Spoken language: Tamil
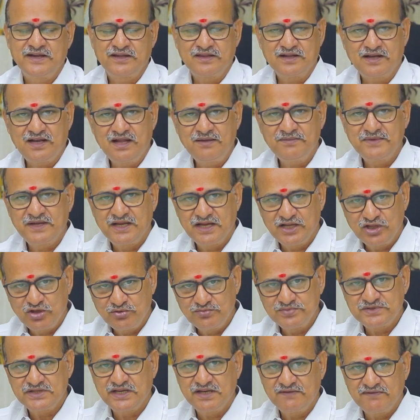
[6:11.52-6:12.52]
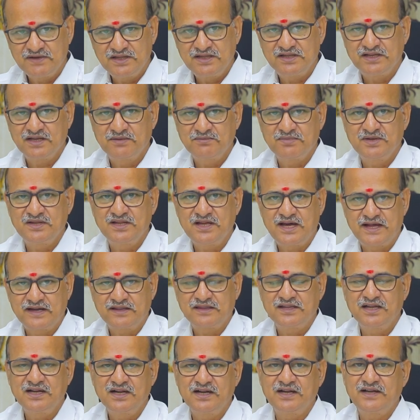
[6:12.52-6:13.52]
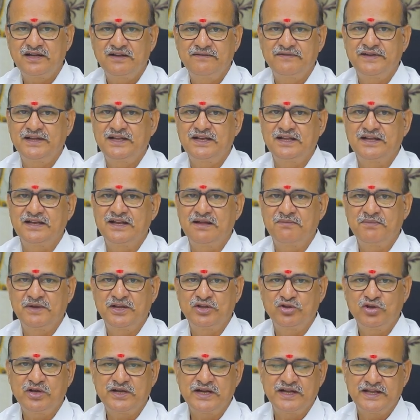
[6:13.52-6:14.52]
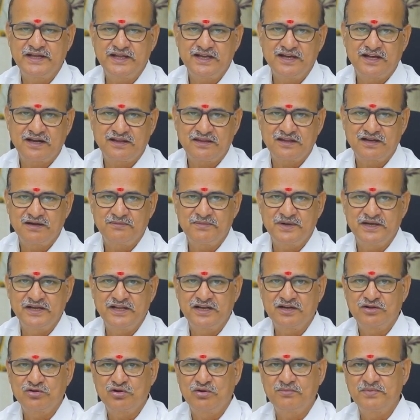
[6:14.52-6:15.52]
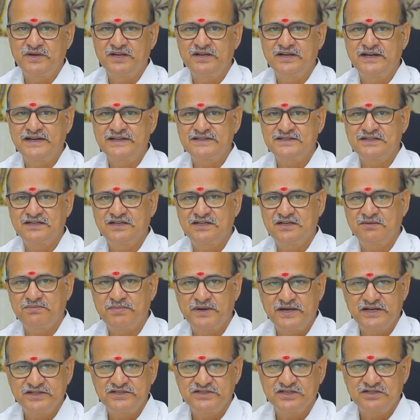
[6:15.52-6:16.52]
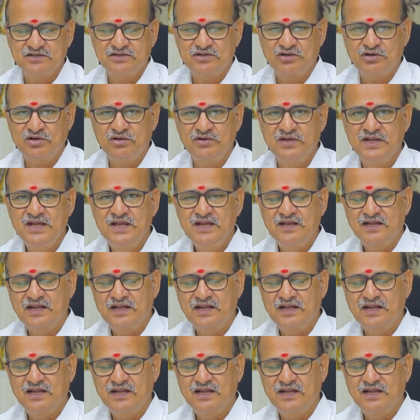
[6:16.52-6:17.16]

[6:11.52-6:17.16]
இதெல்லாம் ஏதும் செய்வது என்பது அர்த்தங்கட்ட வேலை நம்ம ஏதோ கெட்டிக்காரத்தனம் பண்ணியிருக்கோம் அப்படின்னு நினச்சிக்கிட்டு படிச்சிருக்கிறோம்